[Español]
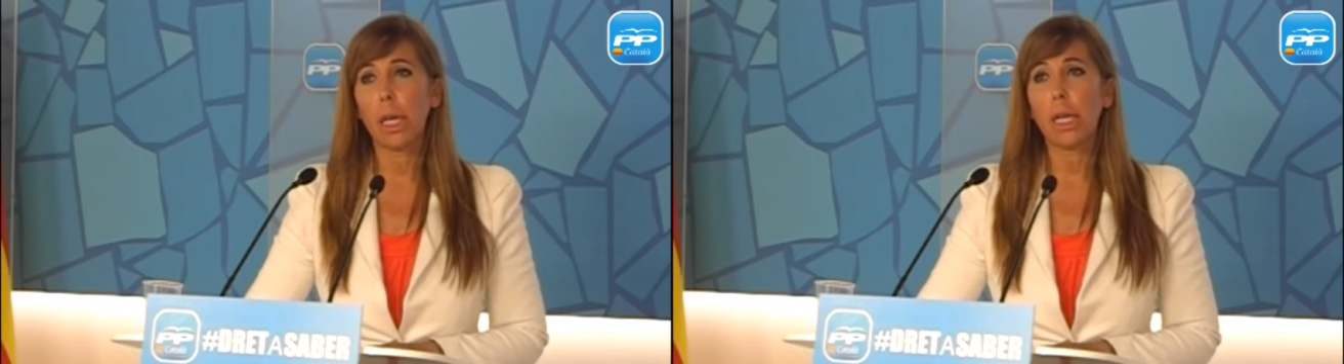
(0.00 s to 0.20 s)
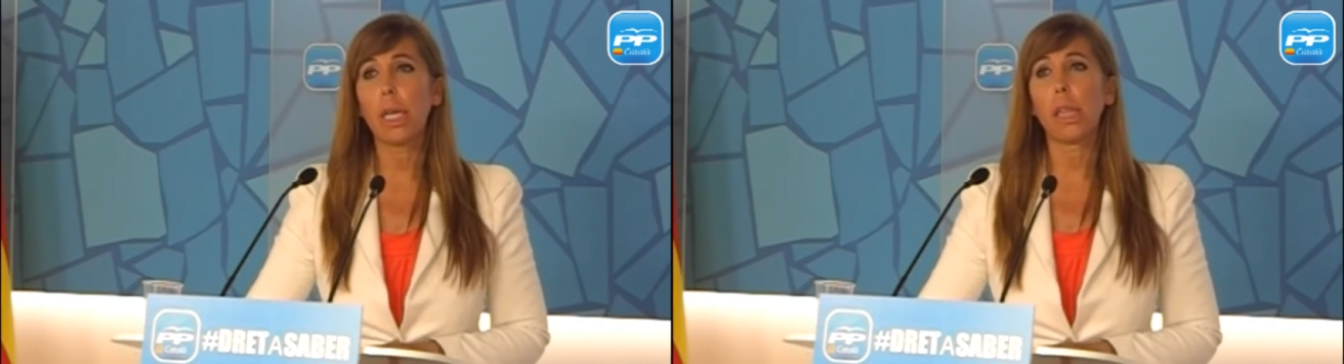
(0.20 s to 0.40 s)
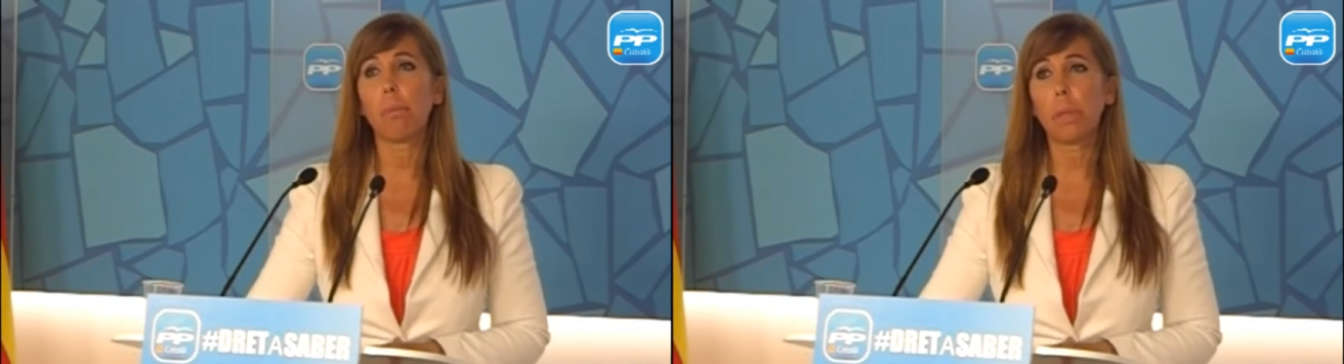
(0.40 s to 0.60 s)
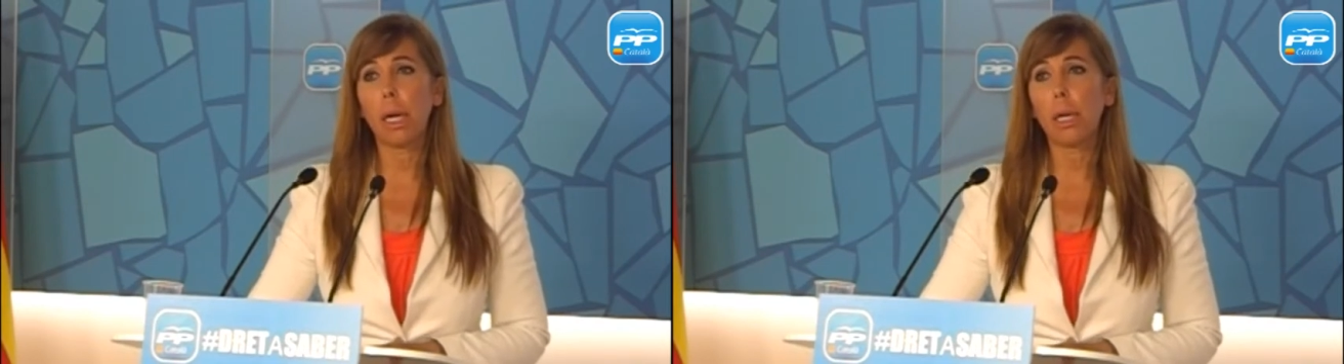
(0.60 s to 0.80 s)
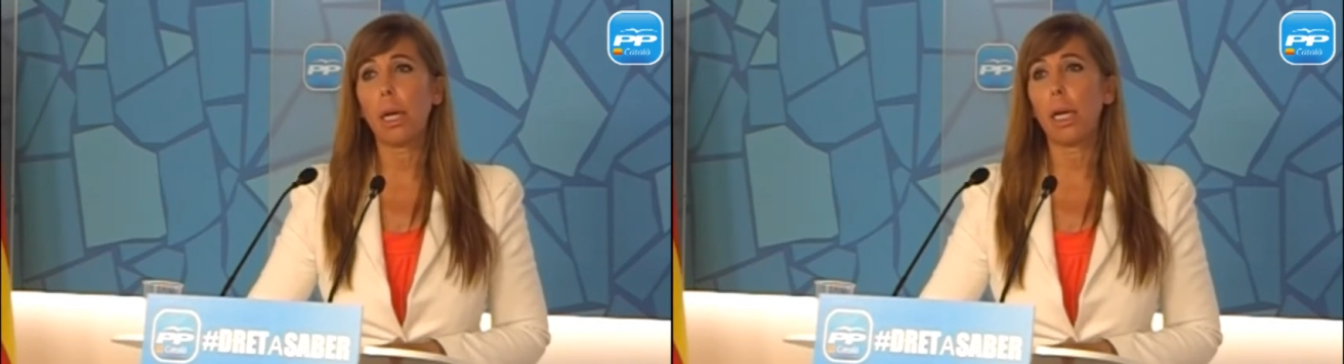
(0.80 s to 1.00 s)
y
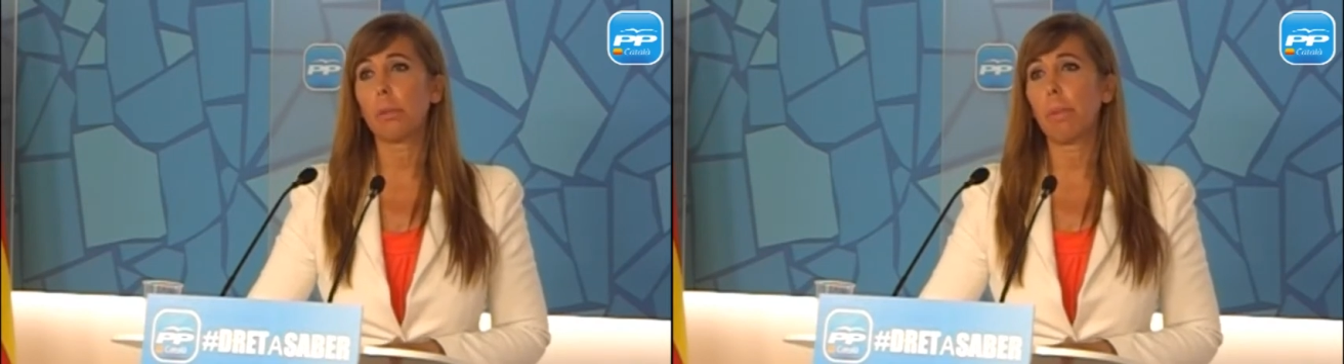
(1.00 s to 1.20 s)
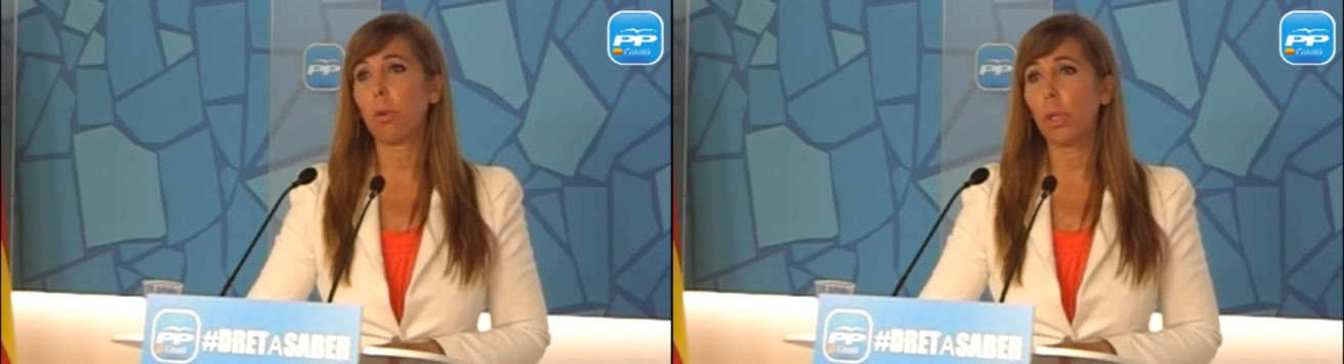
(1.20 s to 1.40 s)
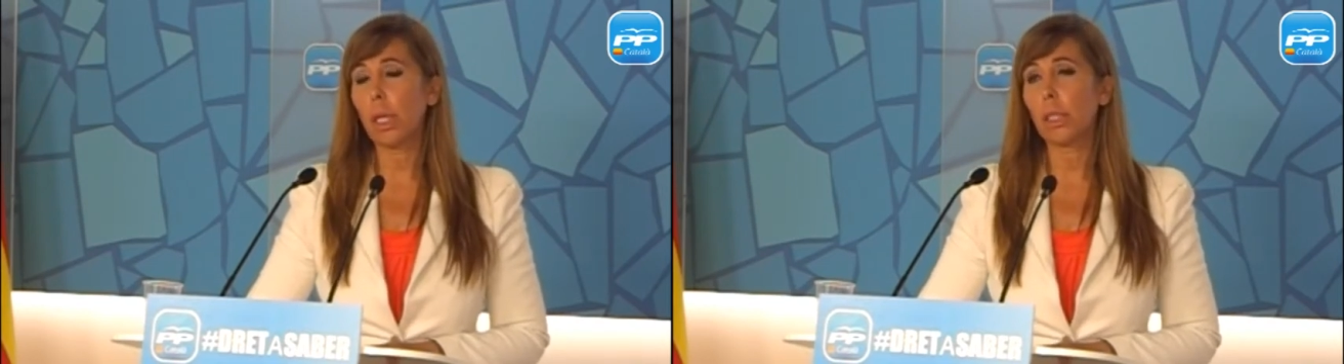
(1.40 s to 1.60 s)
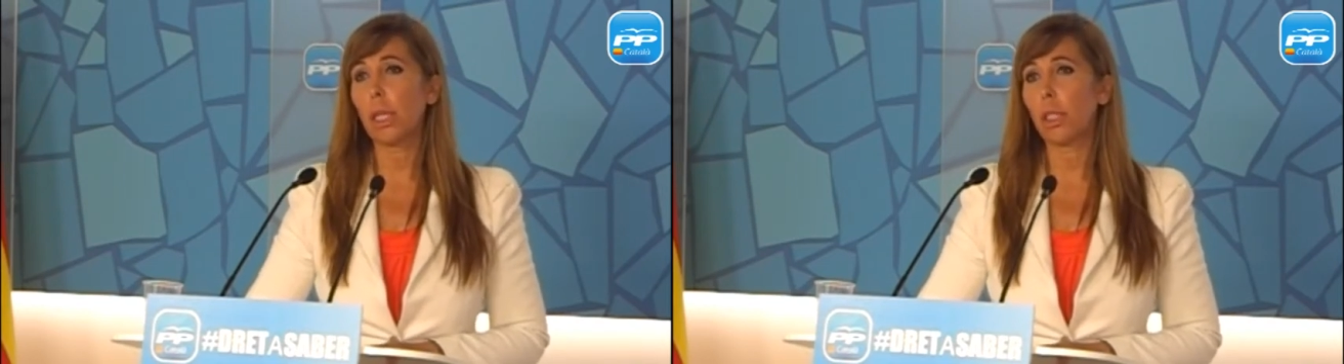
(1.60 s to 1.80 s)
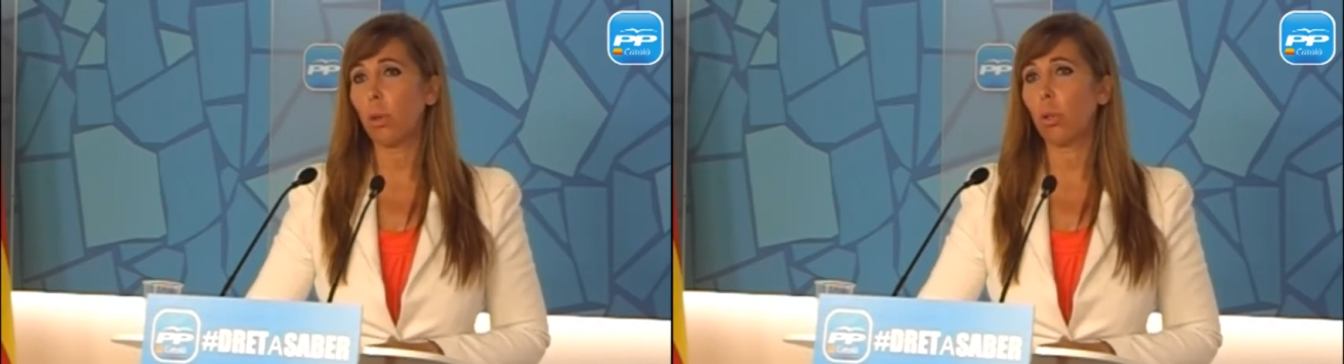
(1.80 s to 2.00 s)
aceptar las mayorías de
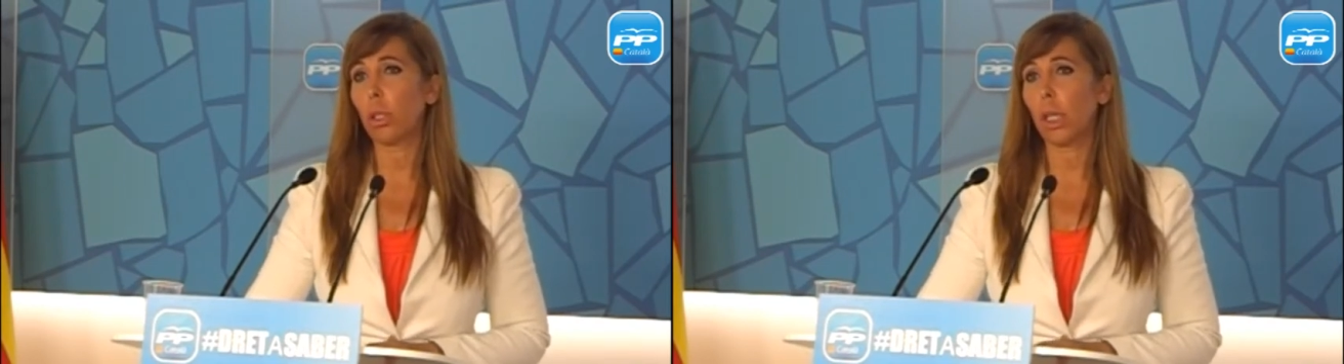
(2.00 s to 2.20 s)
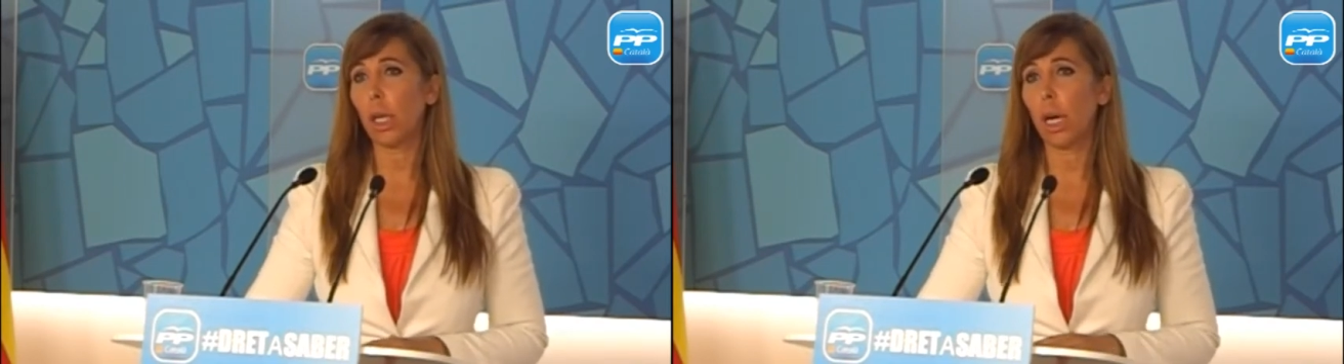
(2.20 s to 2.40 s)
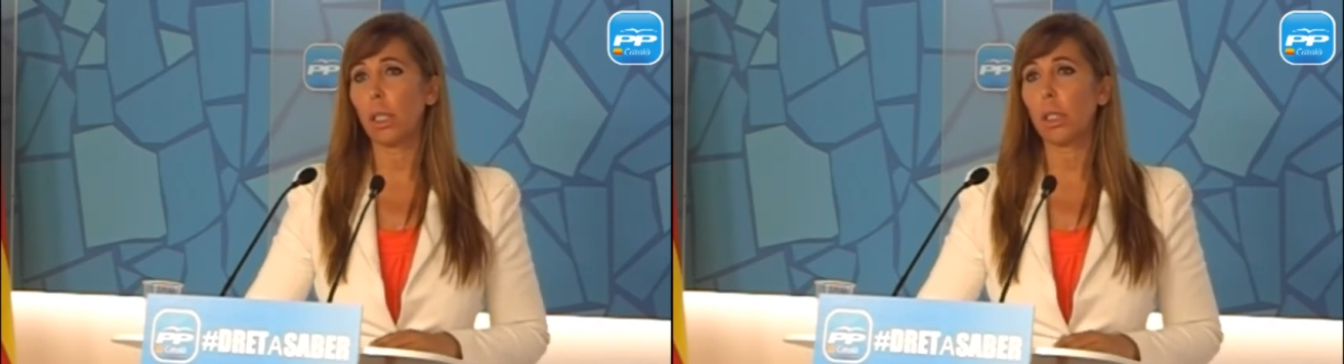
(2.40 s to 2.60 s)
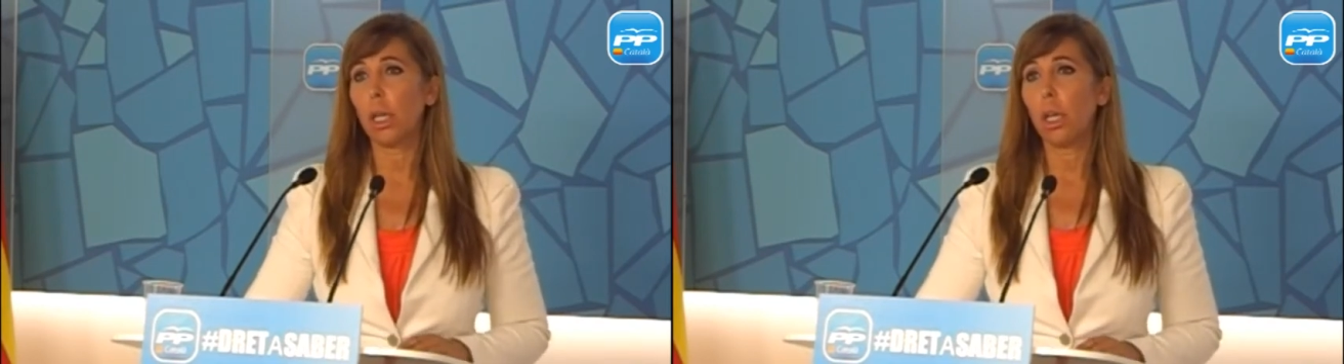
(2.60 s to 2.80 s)
las Cortes Generales.